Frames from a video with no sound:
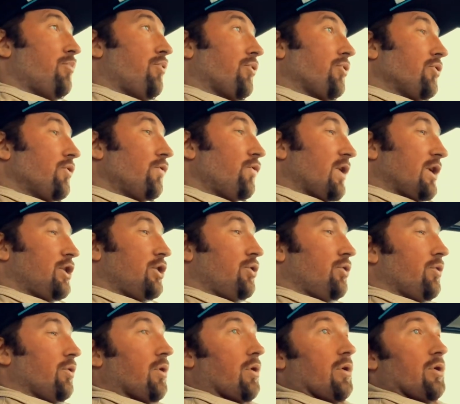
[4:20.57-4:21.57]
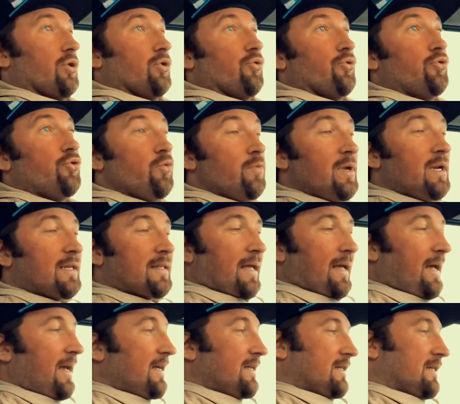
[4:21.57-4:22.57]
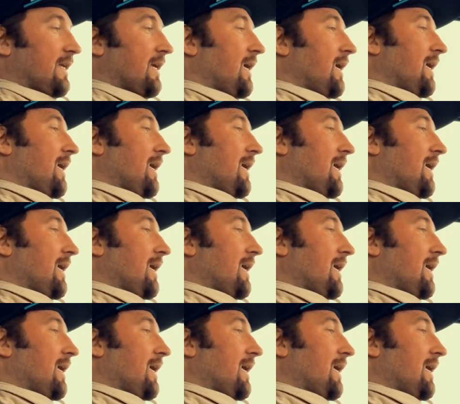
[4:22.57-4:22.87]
pour une voiture de 2013